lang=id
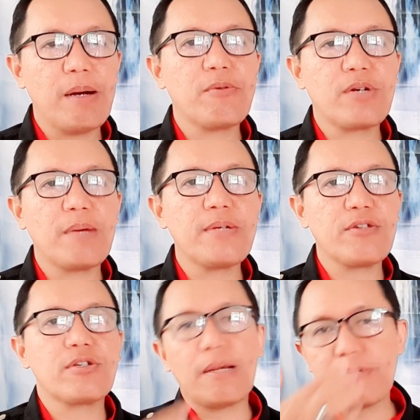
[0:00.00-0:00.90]
50 gram,
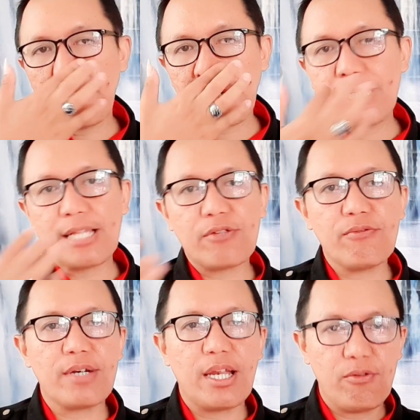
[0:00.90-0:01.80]
100 gram sampai 1
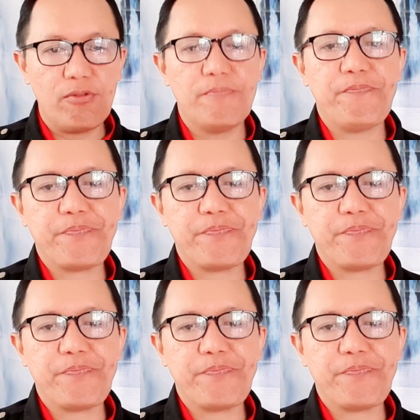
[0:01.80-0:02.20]
kilo.